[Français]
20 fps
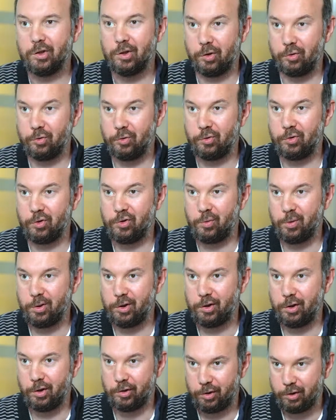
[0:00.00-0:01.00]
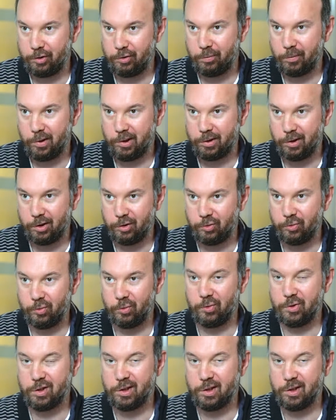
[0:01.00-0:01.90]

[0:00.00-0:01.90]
Chaque jour, je suis chargé de mettre à jour